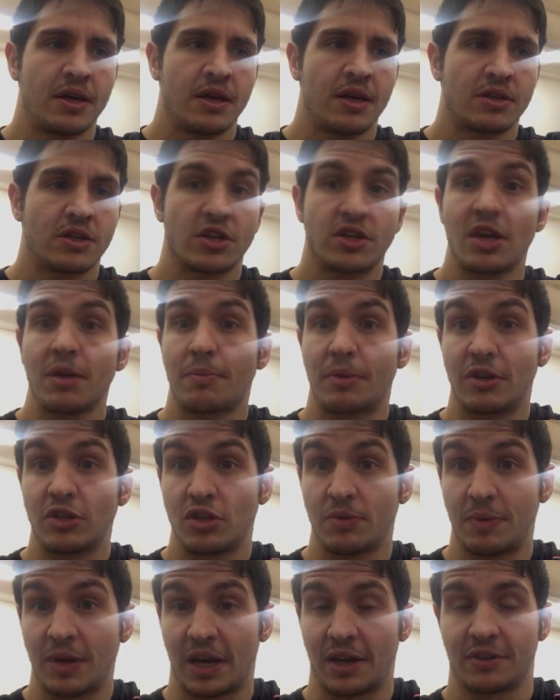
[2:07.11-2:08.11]
Se sei
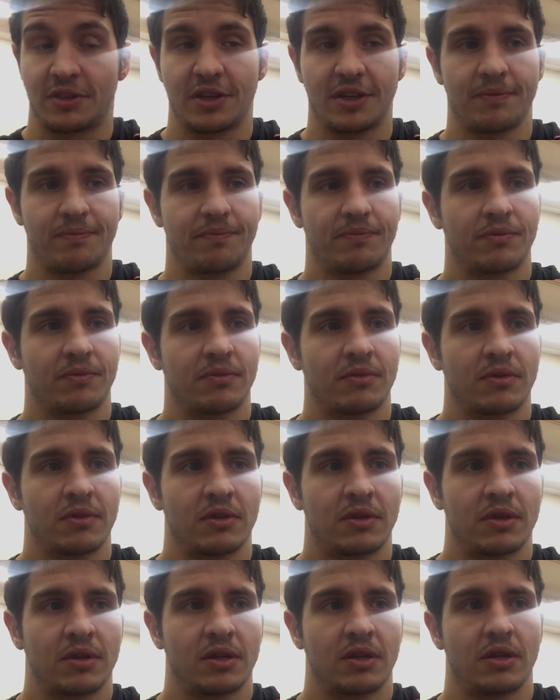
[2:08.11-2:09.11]
principiante,
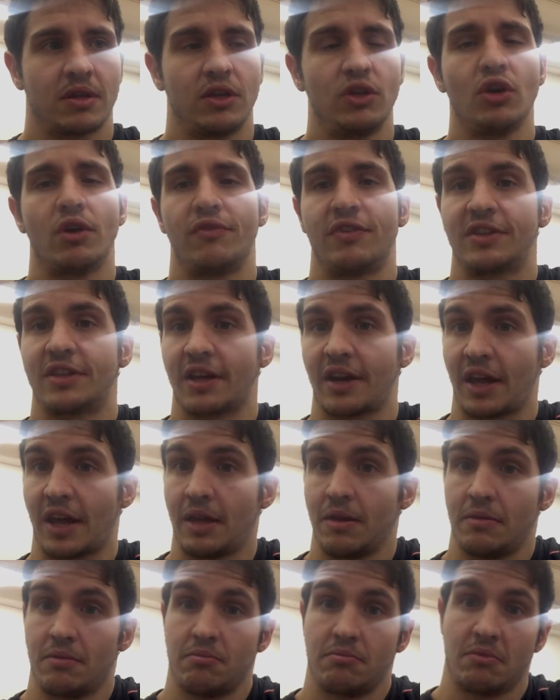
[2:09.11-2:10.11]
io
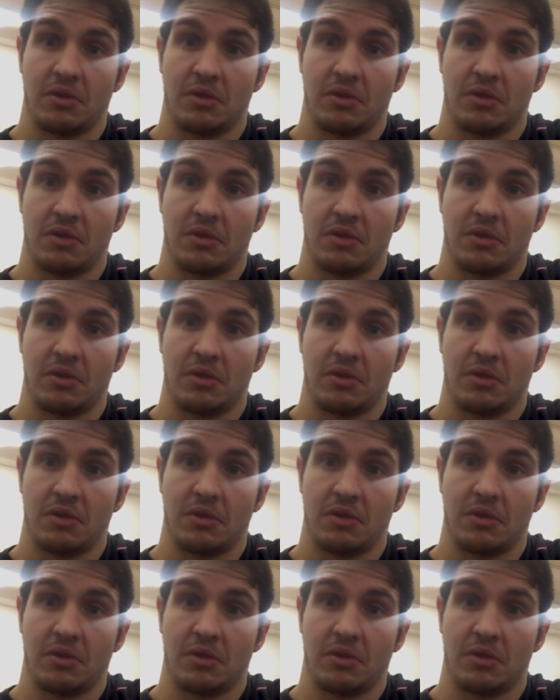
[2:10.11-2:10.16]
eviterei